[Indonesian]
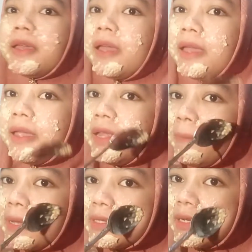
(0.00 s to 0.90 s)
Oke, ini
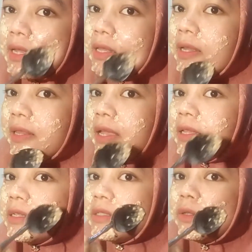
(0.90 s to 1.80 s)
maskernya
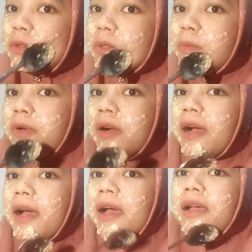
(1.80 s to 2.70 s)
diratain ke seluruh
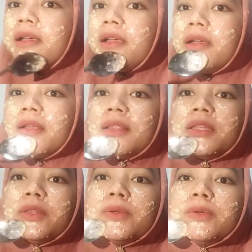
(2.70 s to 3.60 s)
muka.
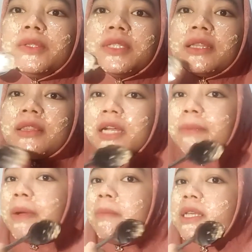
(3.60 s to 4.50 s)
Nanti tunggu sekitar
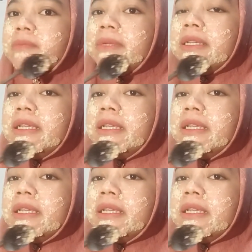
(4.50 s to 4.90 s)
15